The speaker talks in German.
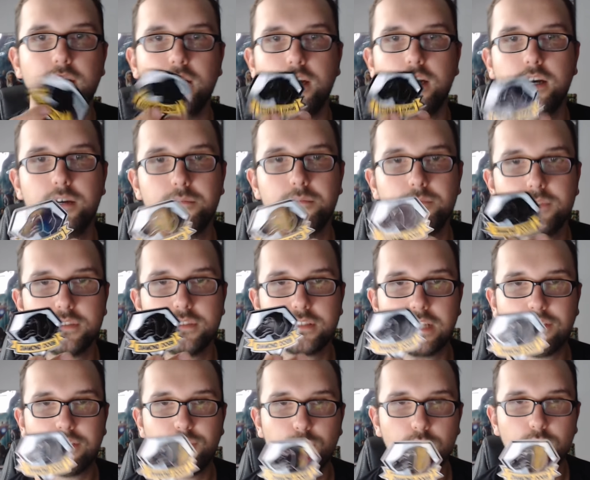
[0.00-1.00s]
Ähm,
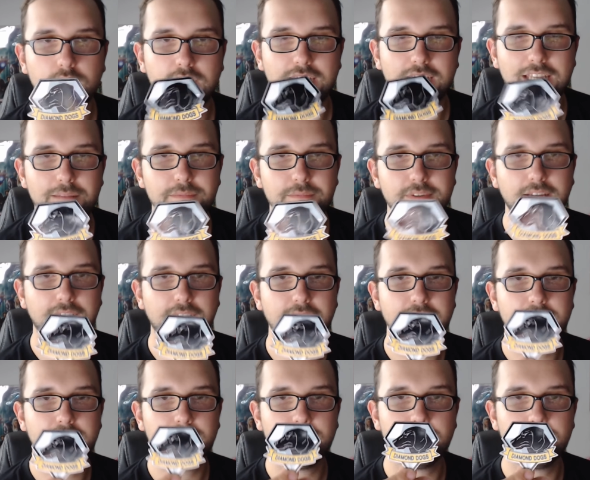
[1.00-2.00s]
davor klemmte
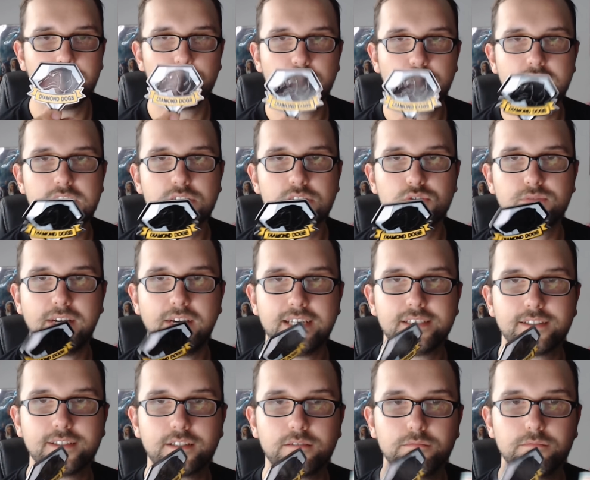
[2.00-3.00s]
ein
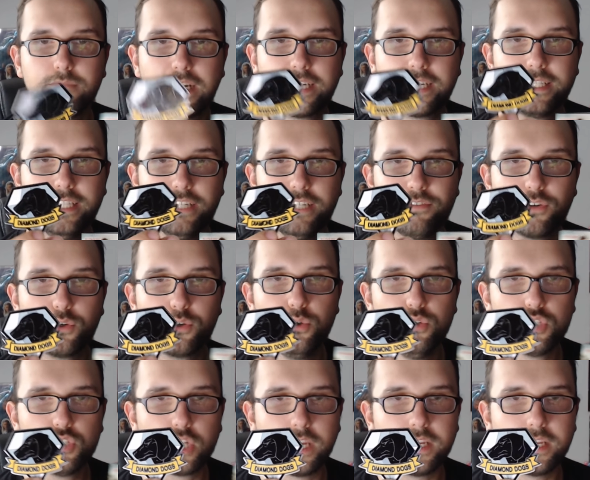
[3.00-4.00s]
schätzungsweise Magnet für
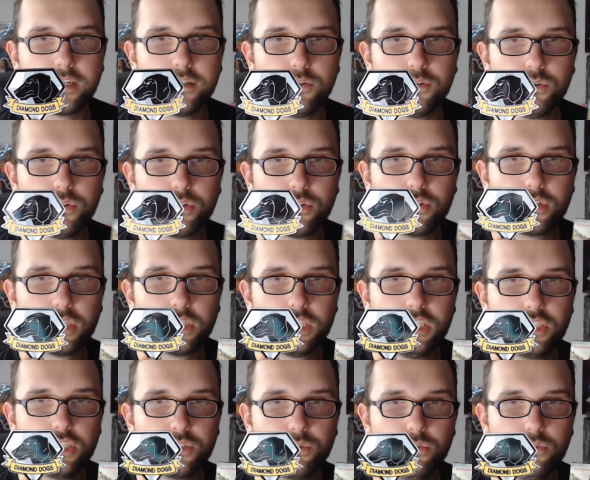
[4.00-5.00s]
Kühlschränke, auch
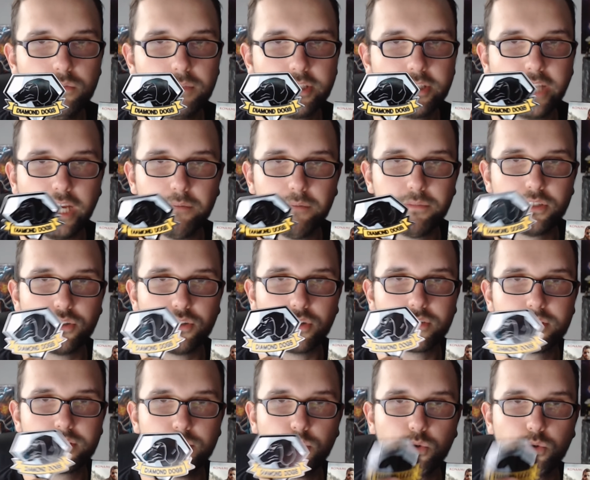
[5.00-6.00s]
richtig cool mit Diamond
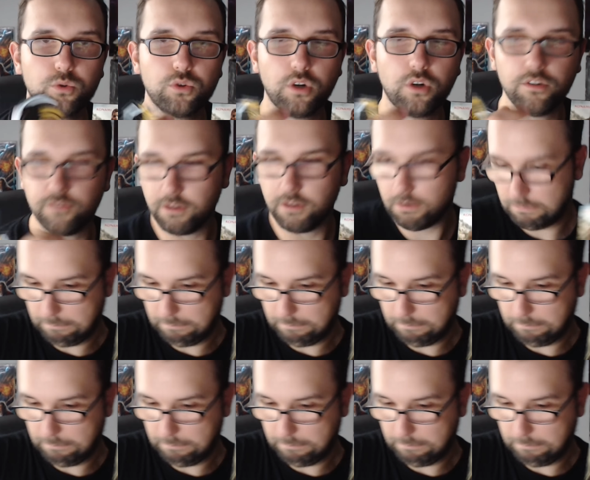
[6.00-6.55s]
Dogs Logo drauf